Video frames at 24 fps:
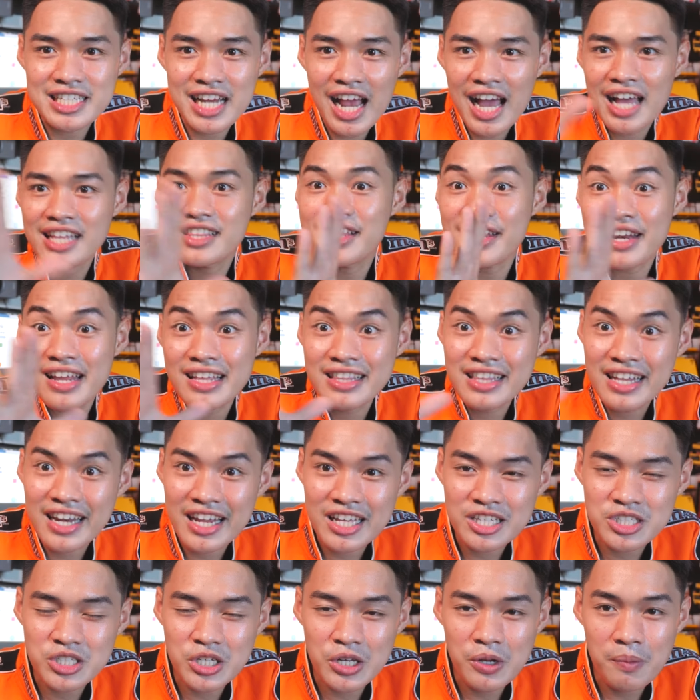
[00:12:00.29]
siya,
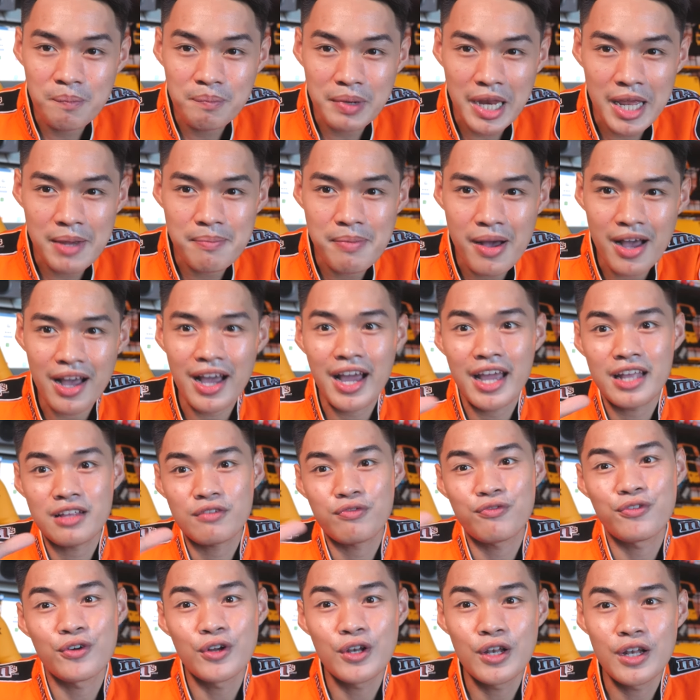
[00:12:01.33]
dire-diretso yung playback kahit
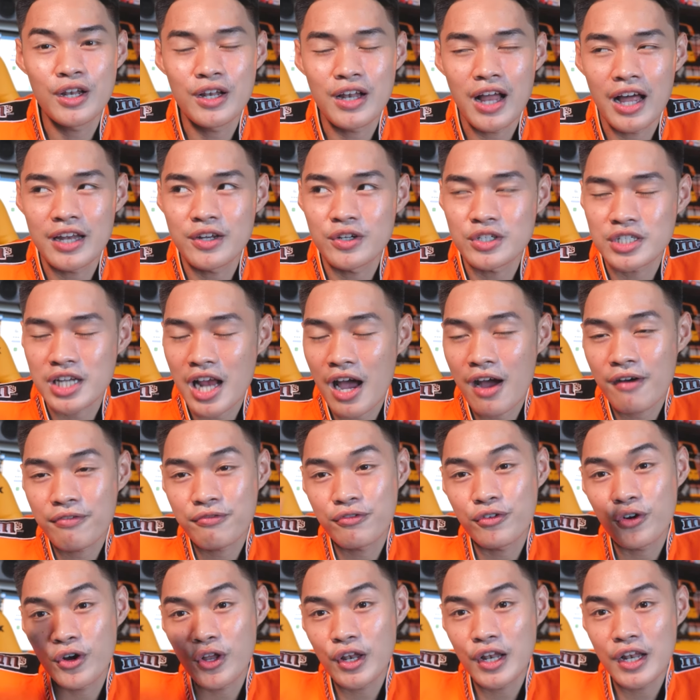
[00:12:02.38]
full ano siya,
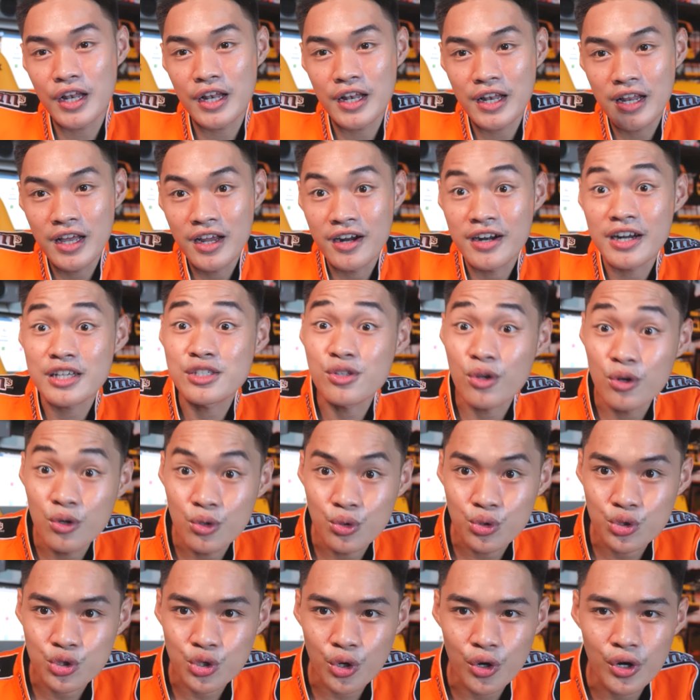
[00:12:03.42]
full
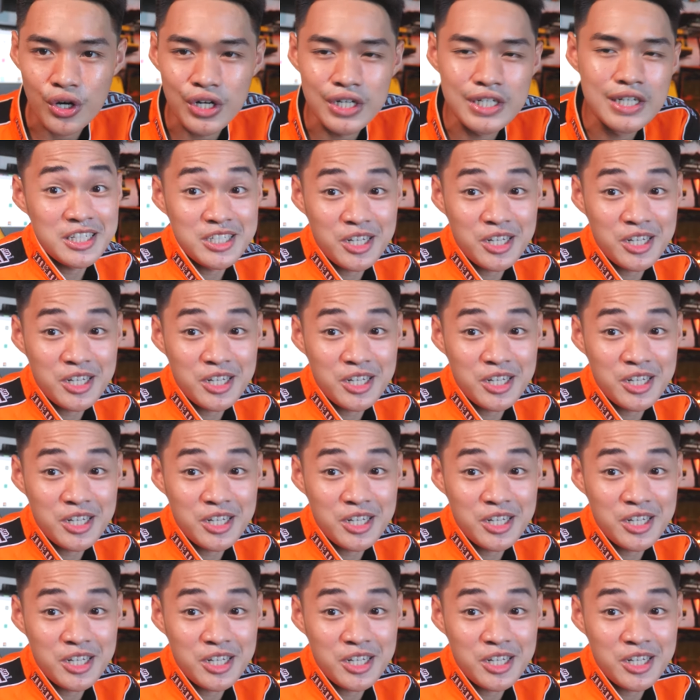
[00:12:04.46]
resolution.